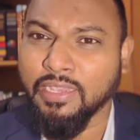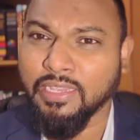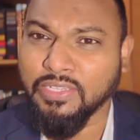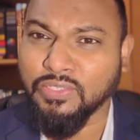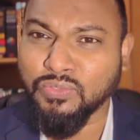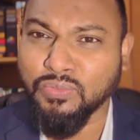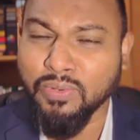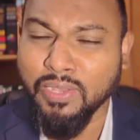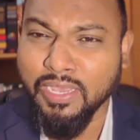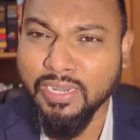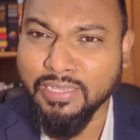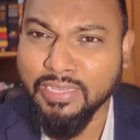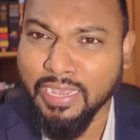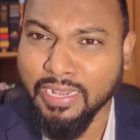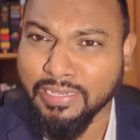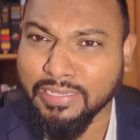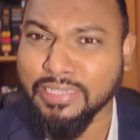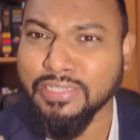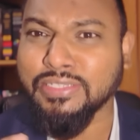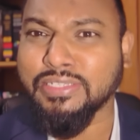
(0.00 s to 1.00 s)
అగేన్స్ట్
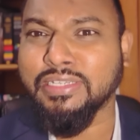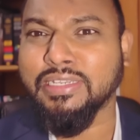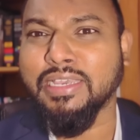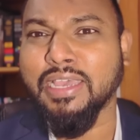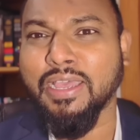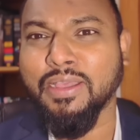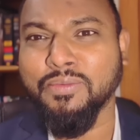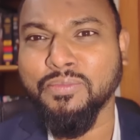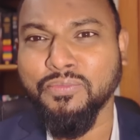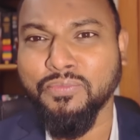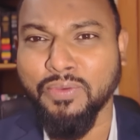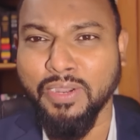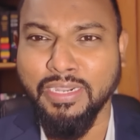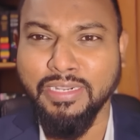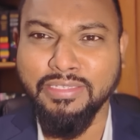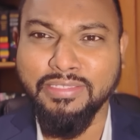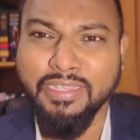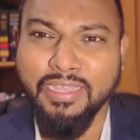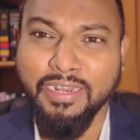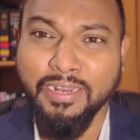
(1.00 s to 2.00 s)
అగెన్స్ట్గా
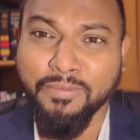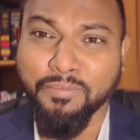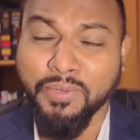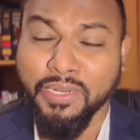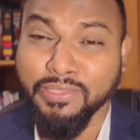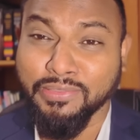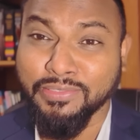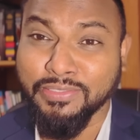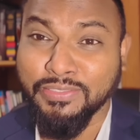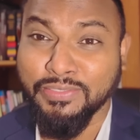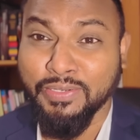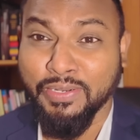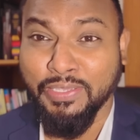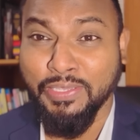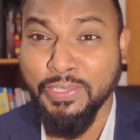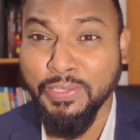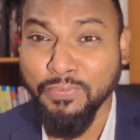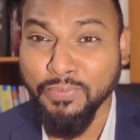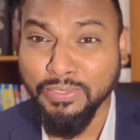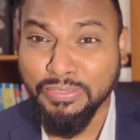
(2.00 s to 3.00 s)
ఫైట్ చేయాలని ప్రయత్నిస్తున్నాయి
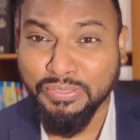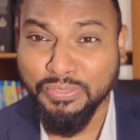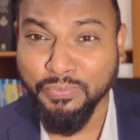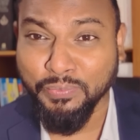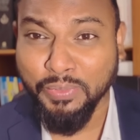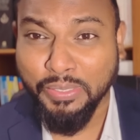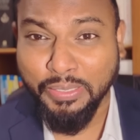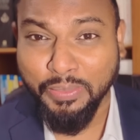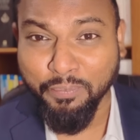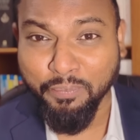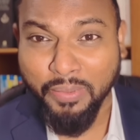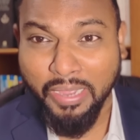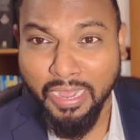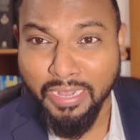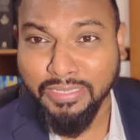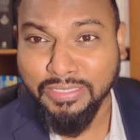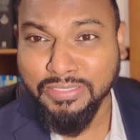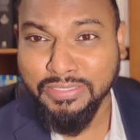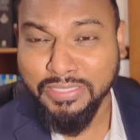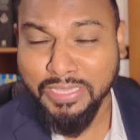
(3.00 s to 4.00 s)
ఈవెన్ చివరికి
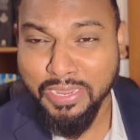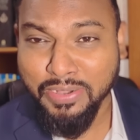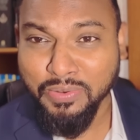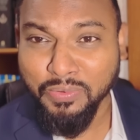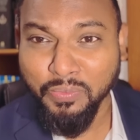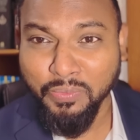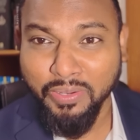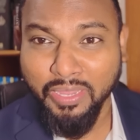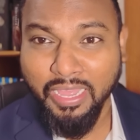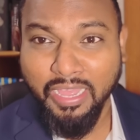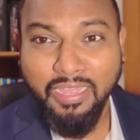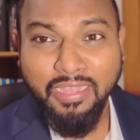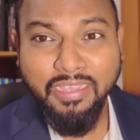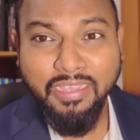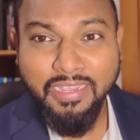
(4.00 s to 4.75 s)
పాకిస్తాన్ కూడా